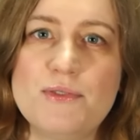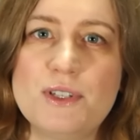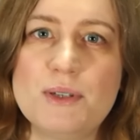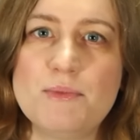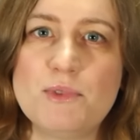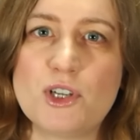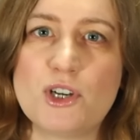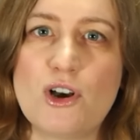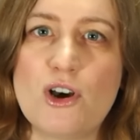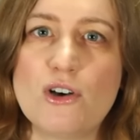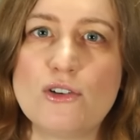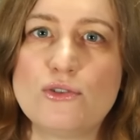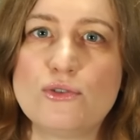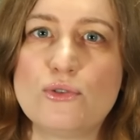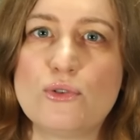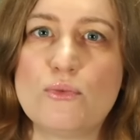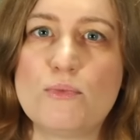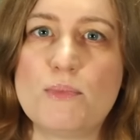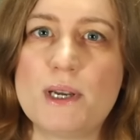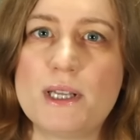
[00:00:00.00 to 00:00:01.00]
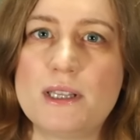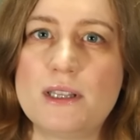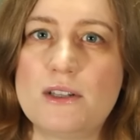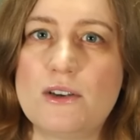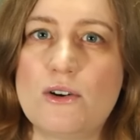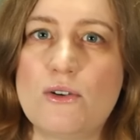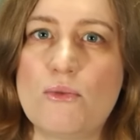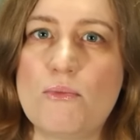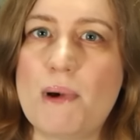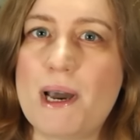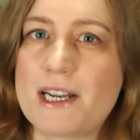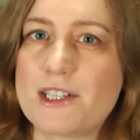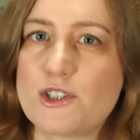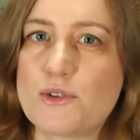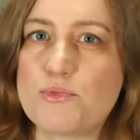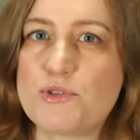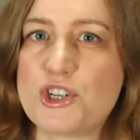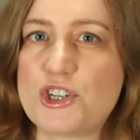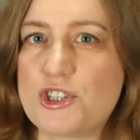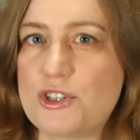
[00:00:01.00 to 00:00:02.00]
w tym tygodniu będą
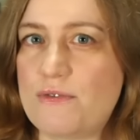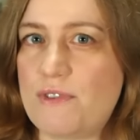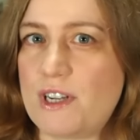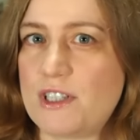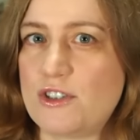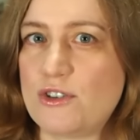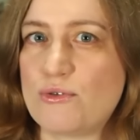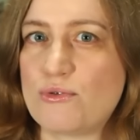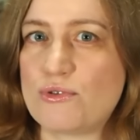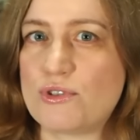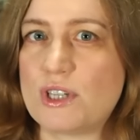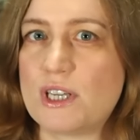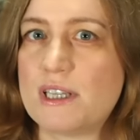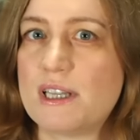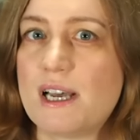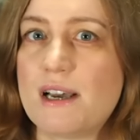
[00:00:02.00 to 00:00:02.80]
bardzo przeżywać różne,